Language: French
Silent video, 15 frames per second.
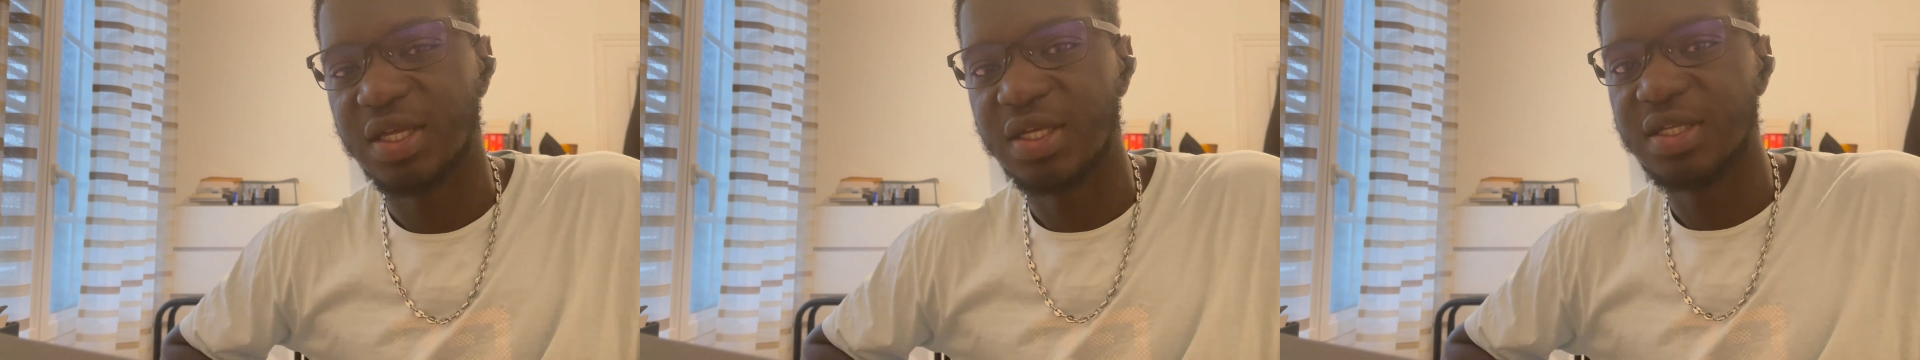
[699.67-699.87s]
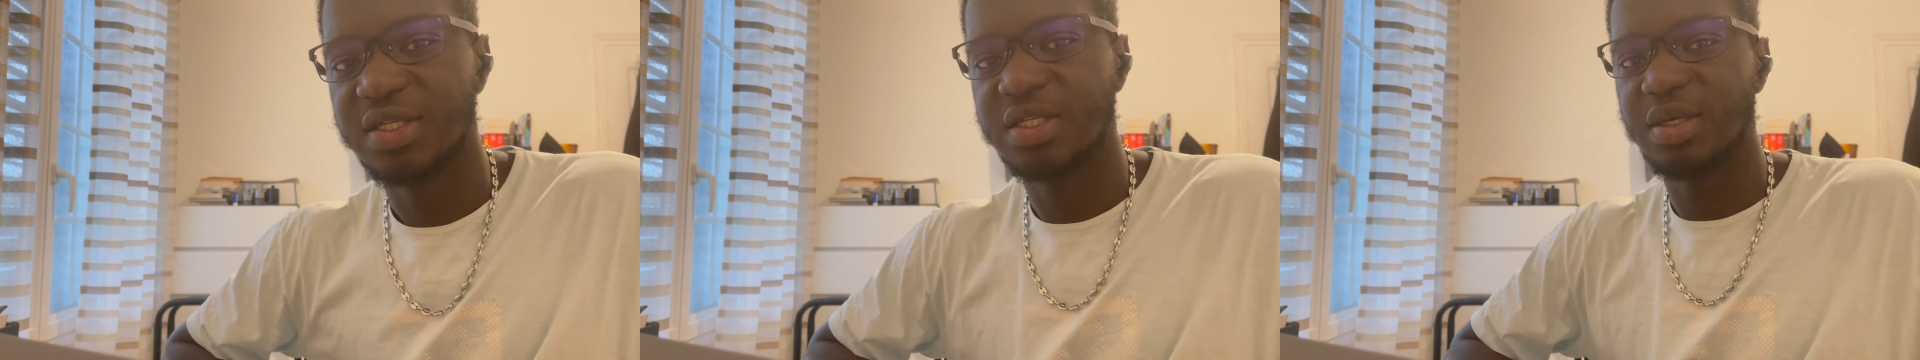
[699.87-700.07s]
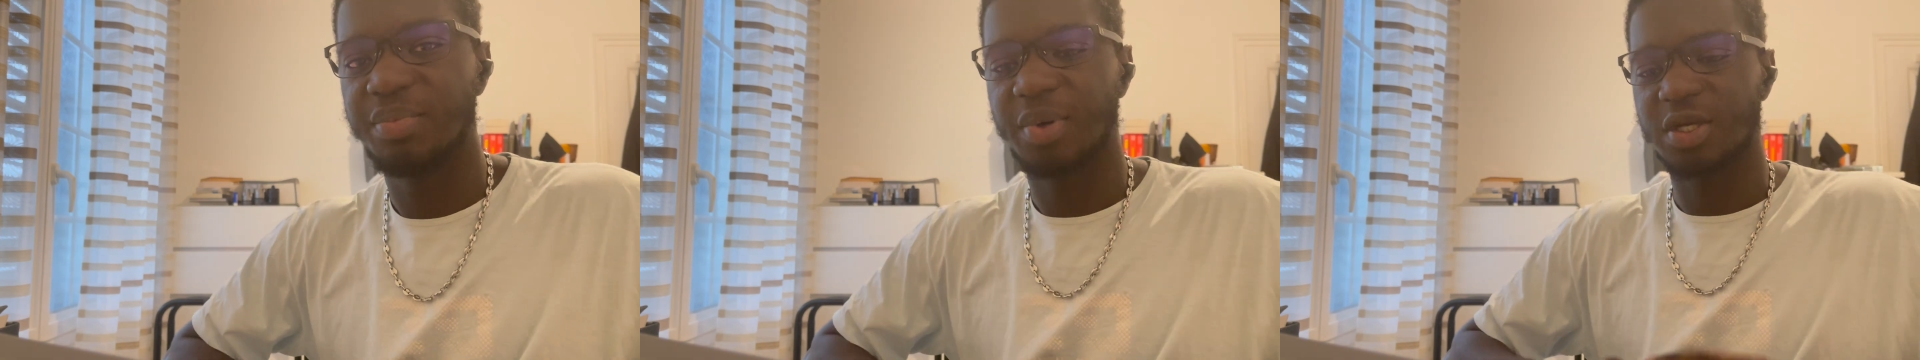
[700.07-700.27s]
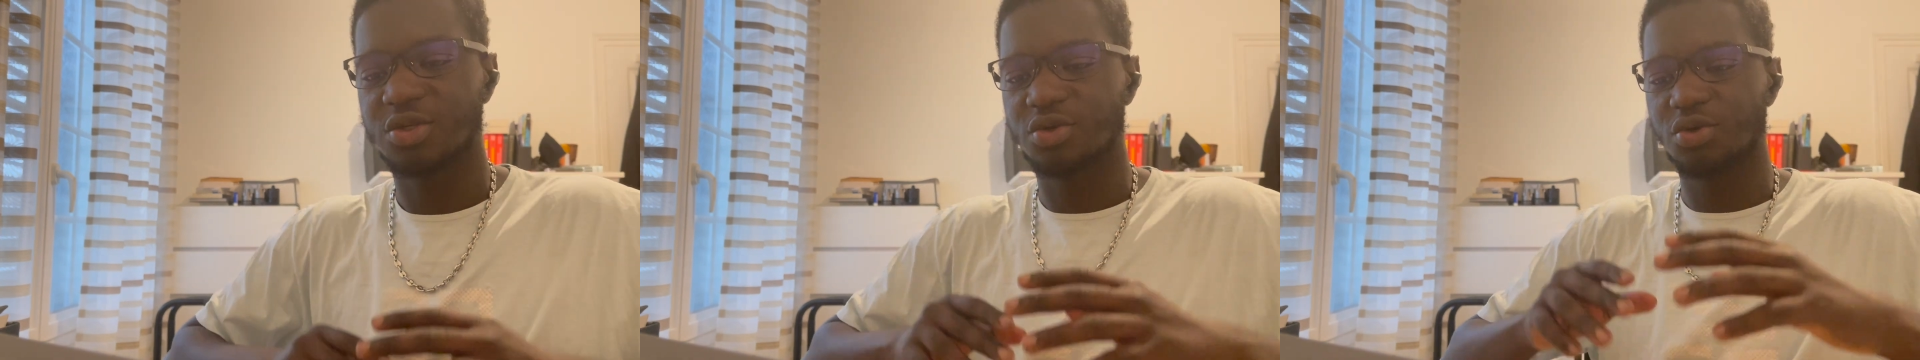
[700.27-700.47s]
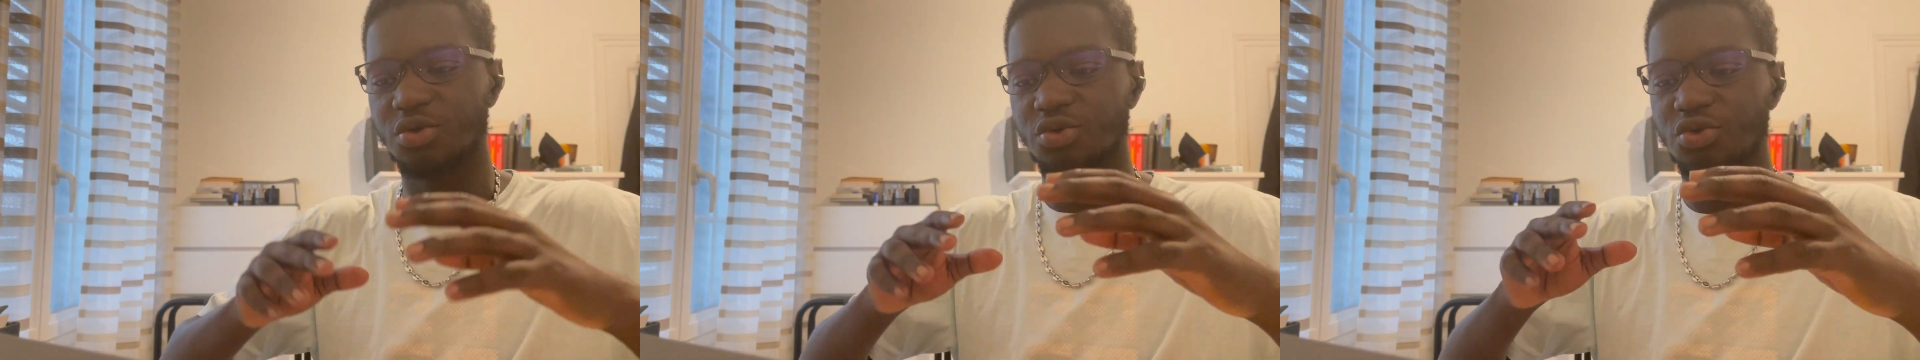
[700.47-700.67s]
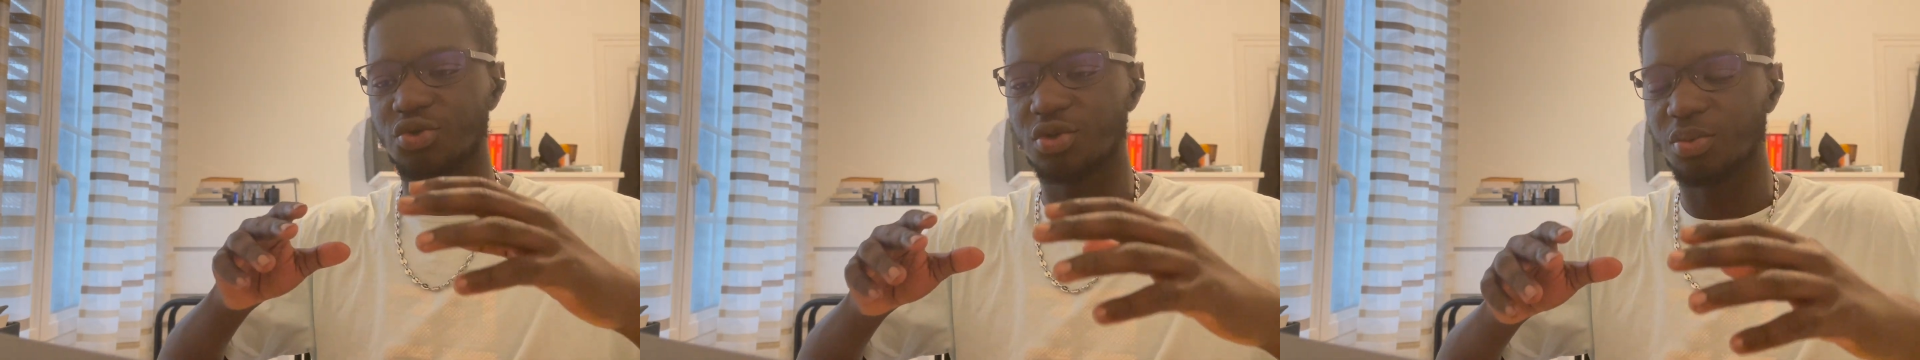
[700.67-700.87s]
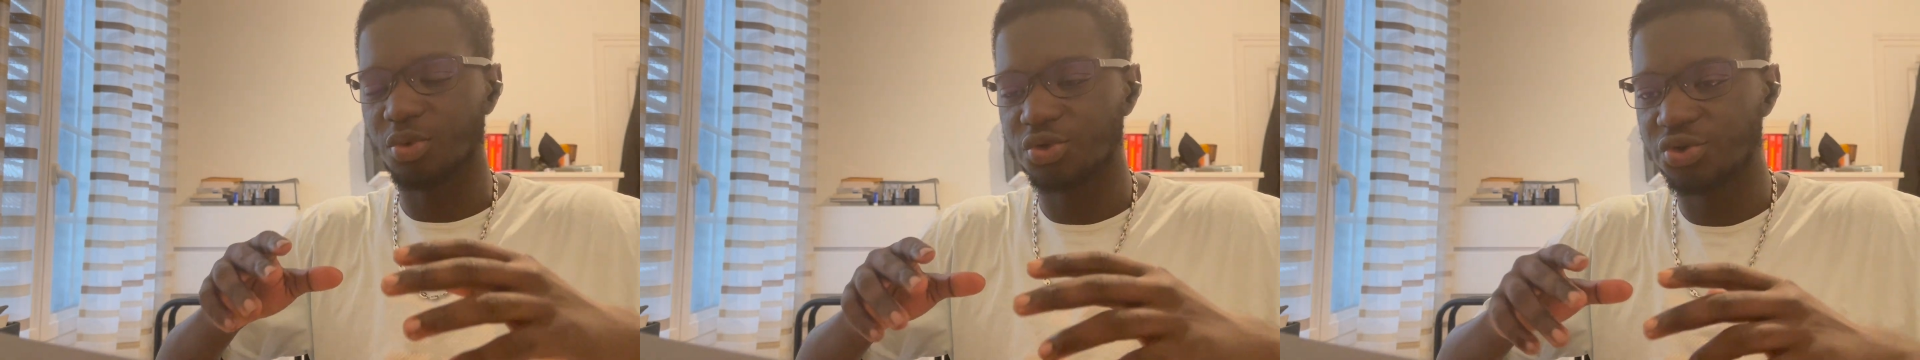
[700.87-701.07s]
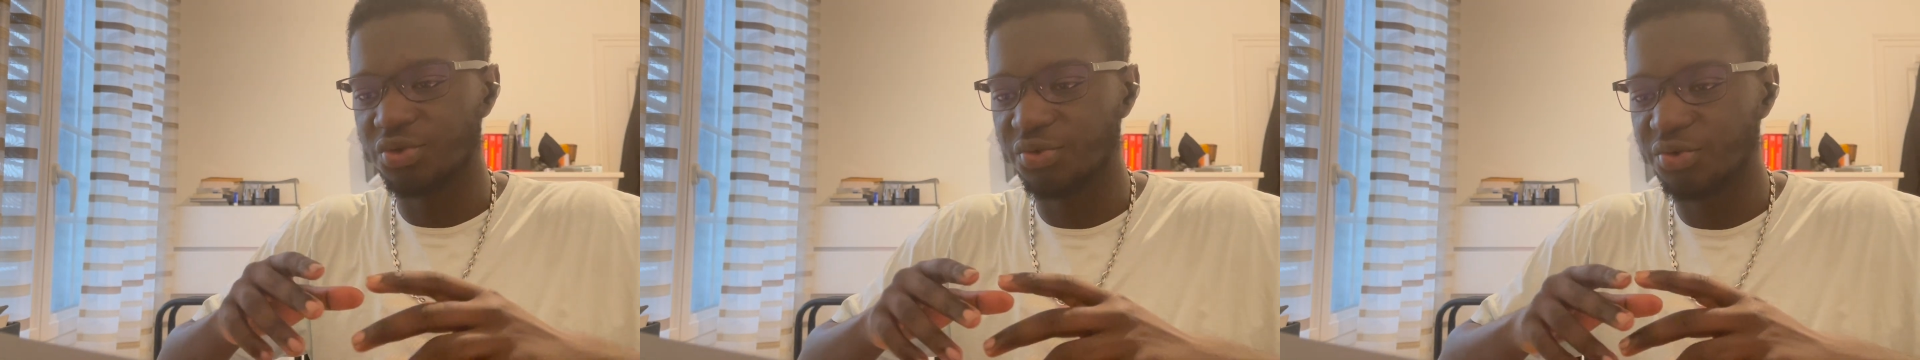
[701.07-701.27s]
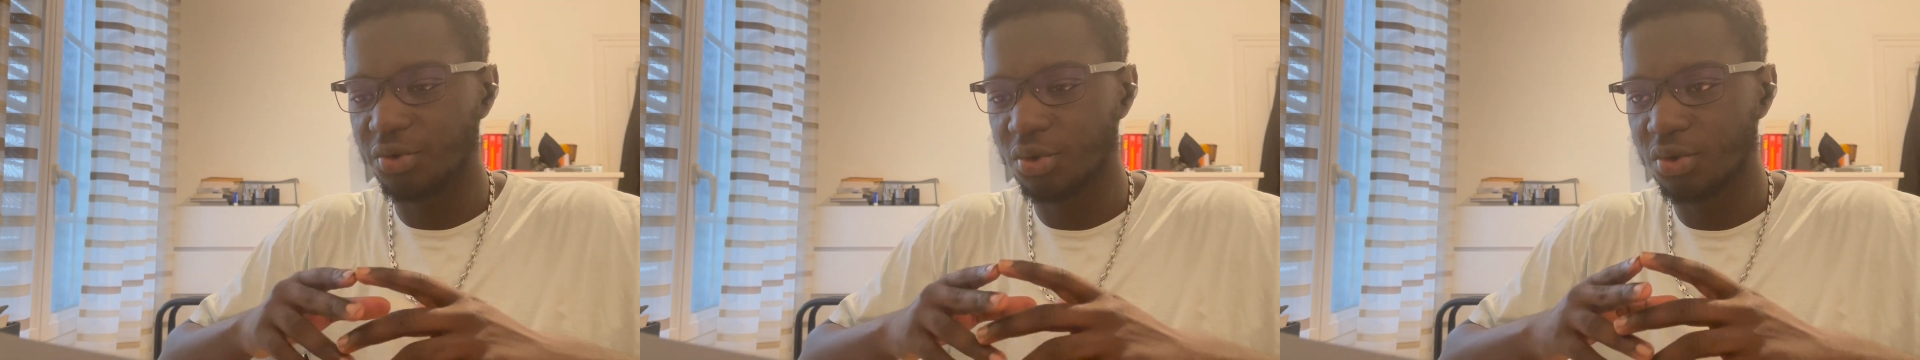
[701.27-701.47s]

c'est parce que justement tu veux